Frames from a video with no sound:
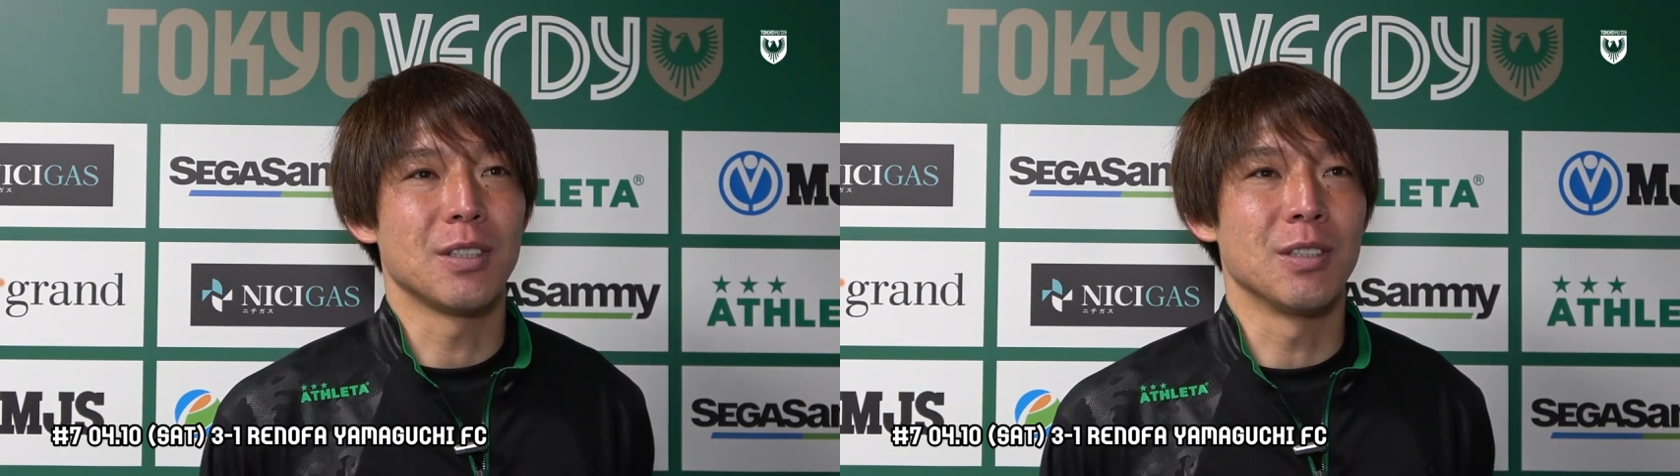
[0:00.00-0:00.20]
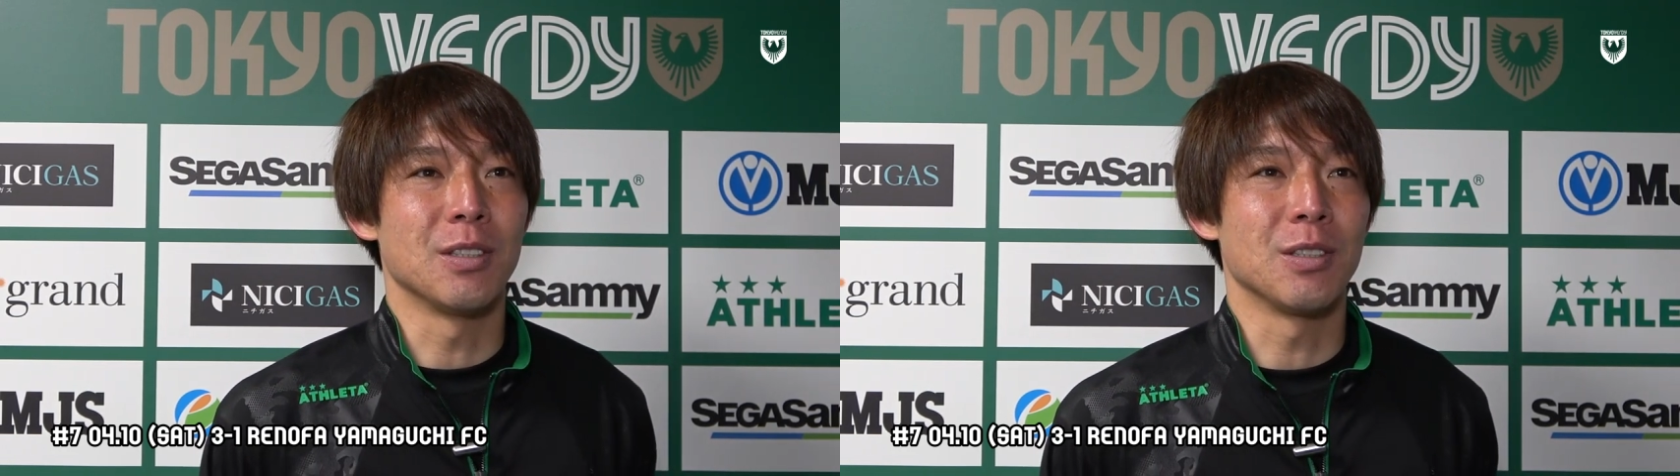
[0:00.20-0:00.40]

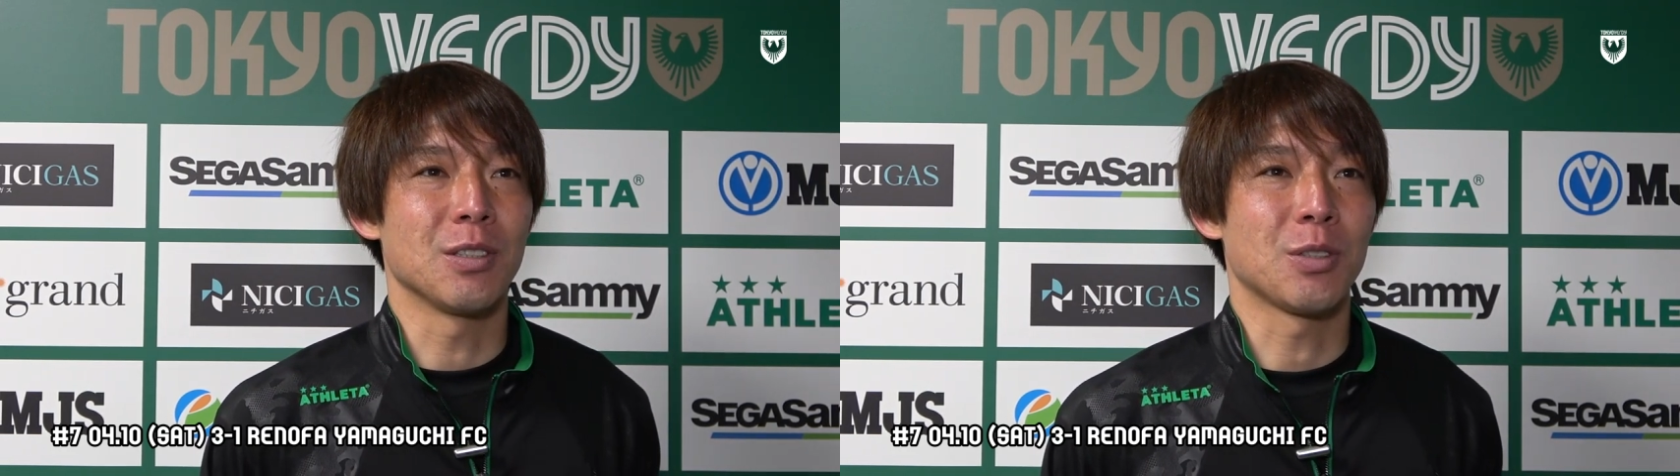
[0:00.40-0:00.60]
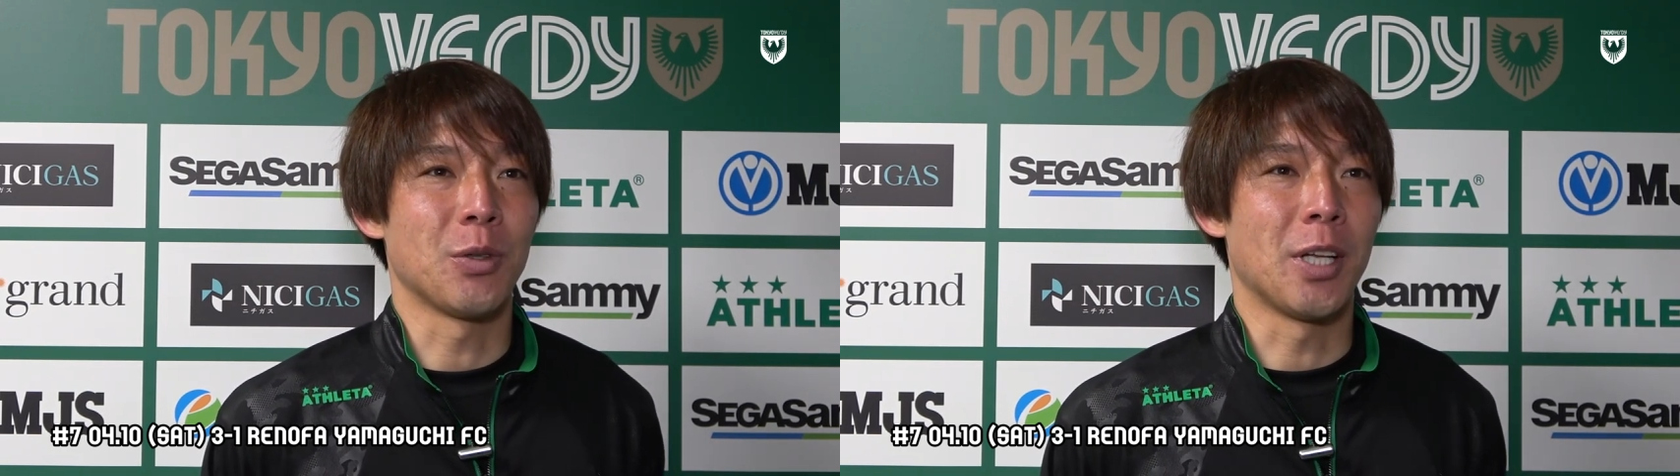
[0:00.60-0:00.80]
う
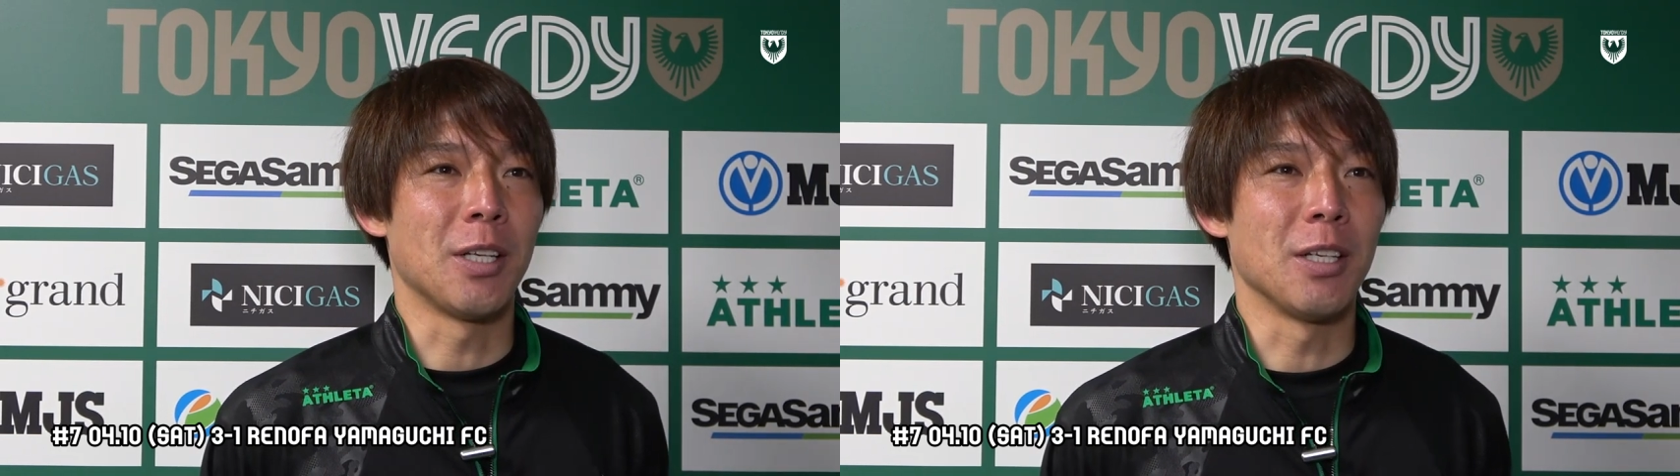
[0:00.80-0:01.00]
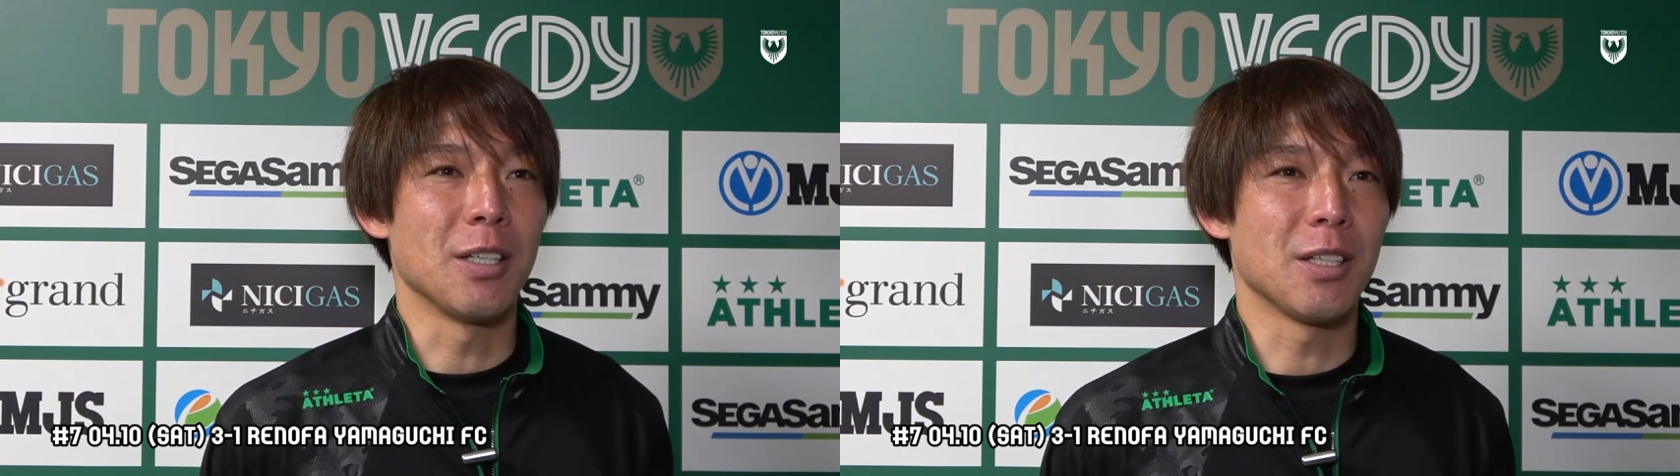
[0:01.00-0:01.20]
ん、そんな
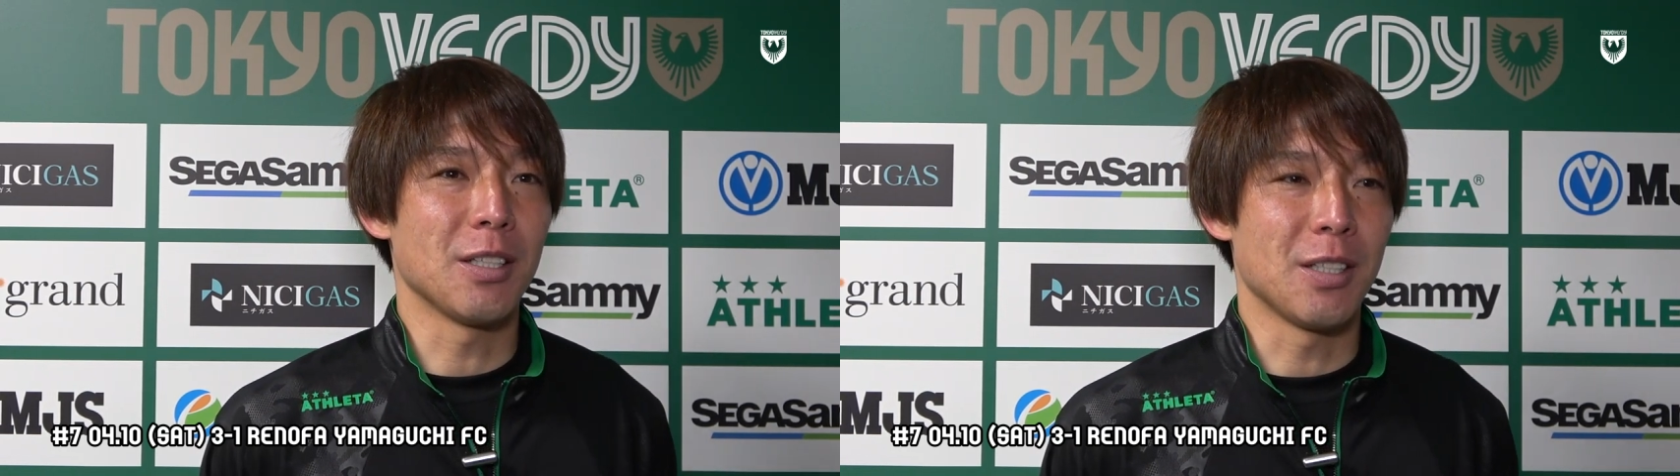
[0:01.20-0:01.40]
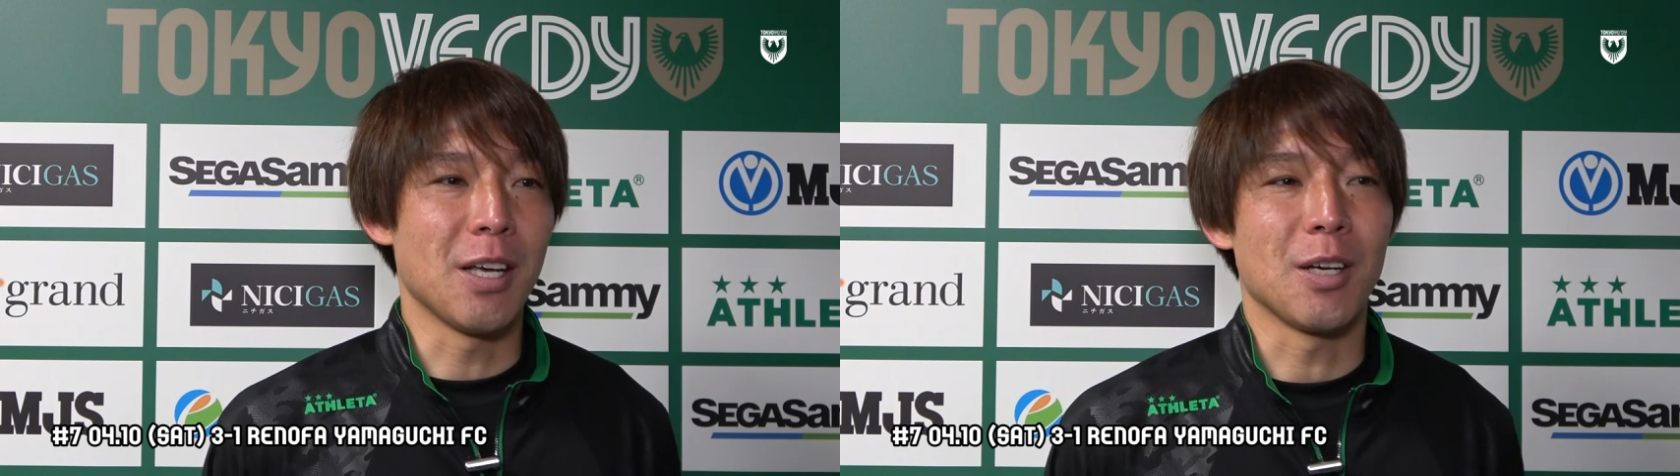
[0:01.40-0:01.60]
に、
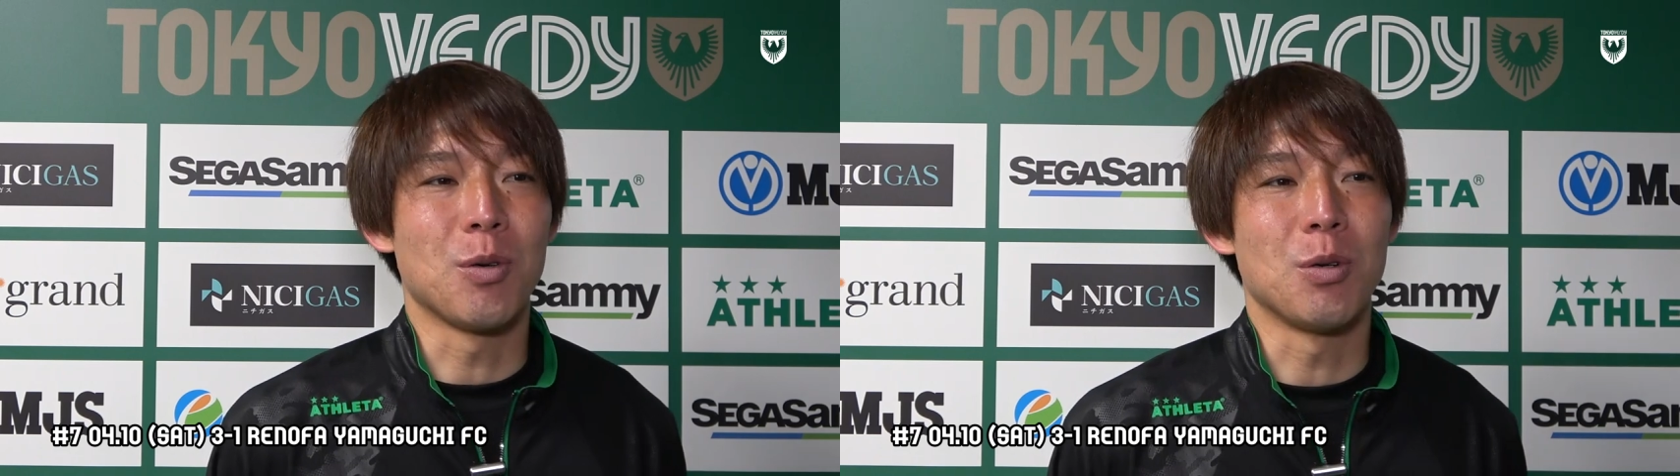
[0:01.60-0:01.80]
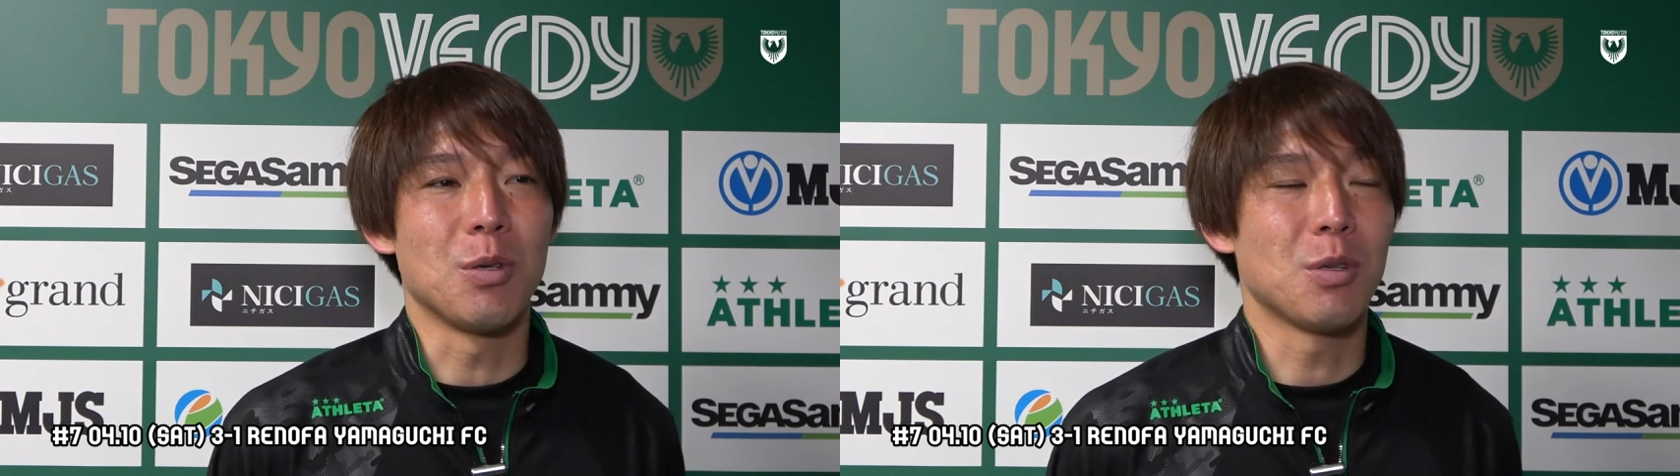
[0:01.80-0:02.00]
ね、
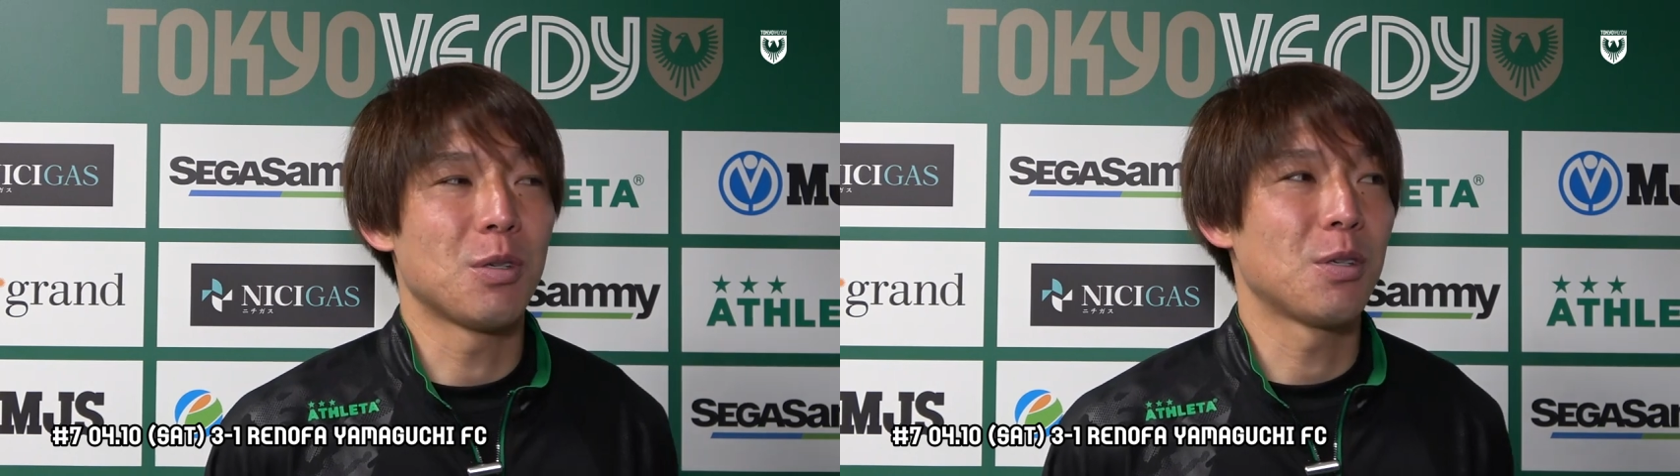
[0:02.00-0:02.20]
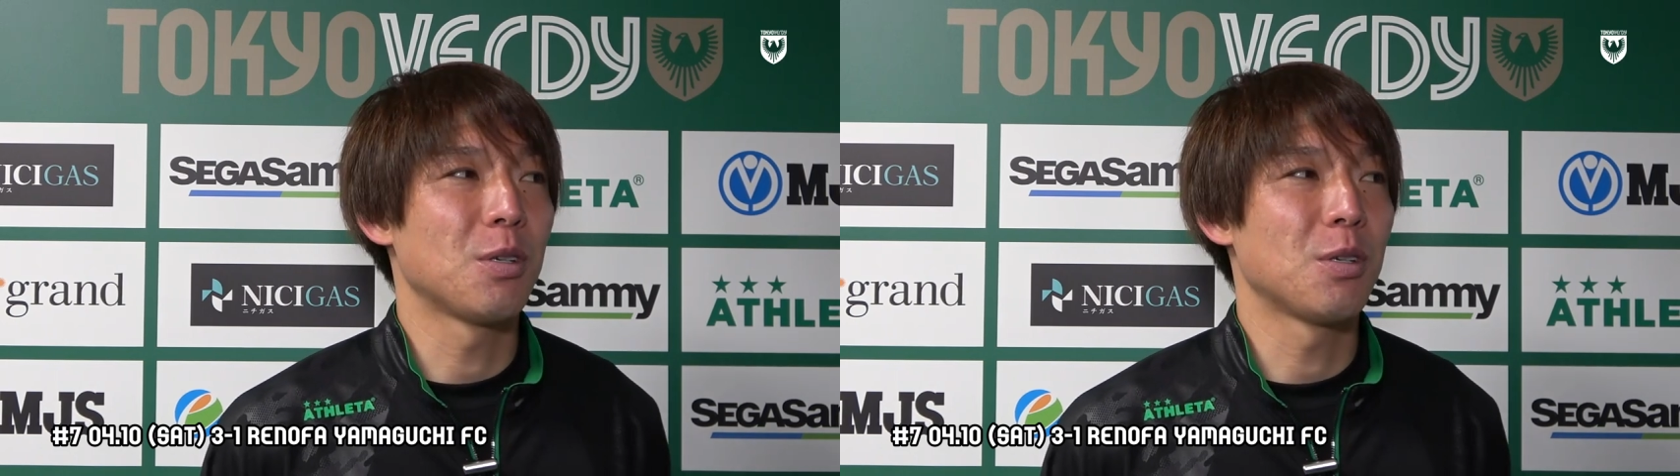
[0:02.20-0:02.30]
こう